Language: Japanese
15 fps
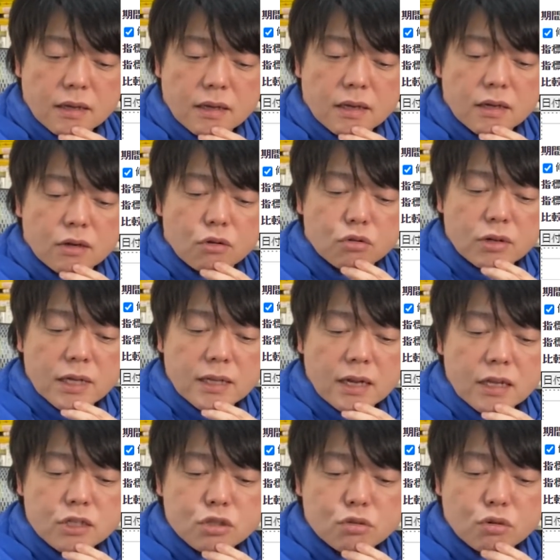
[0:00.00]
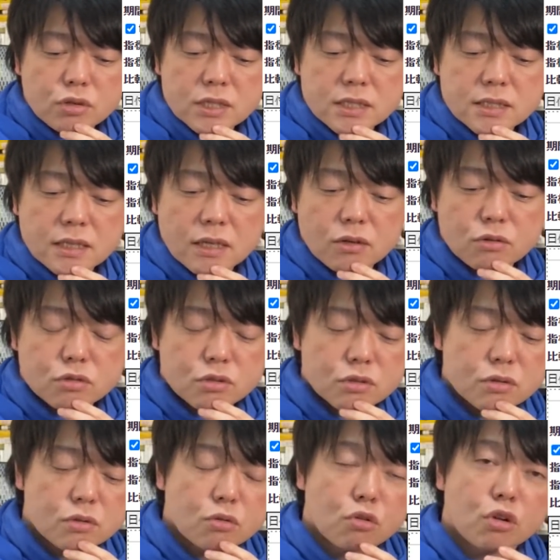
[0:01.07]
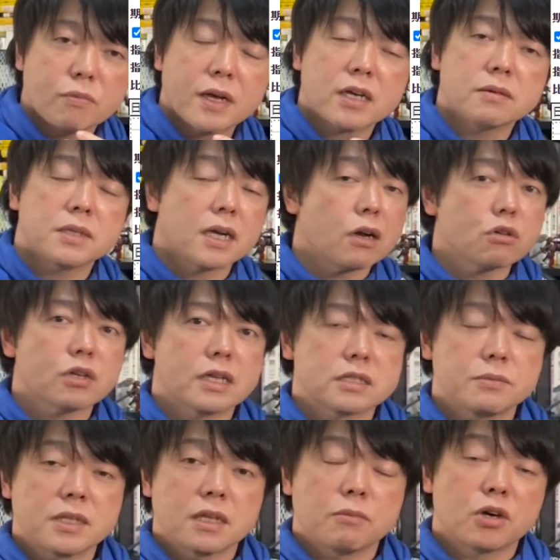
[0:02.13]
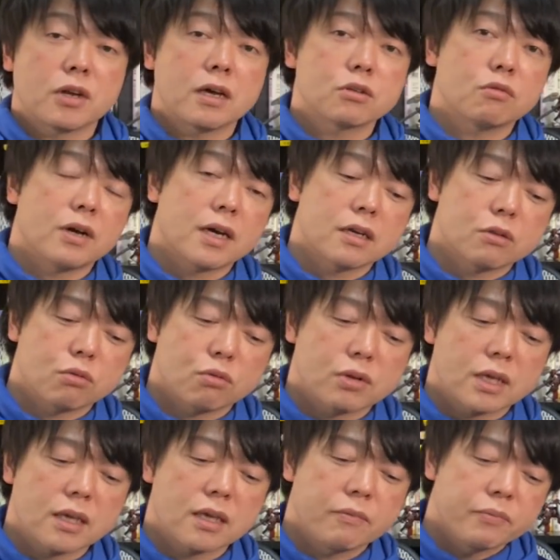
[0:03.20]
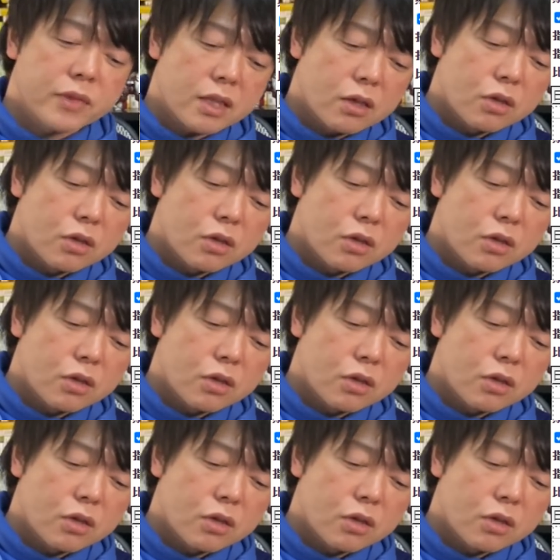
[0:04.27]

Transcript: えこのね、75日戦をずっとこの番組、過去のやつ見てもらうと分かる通り、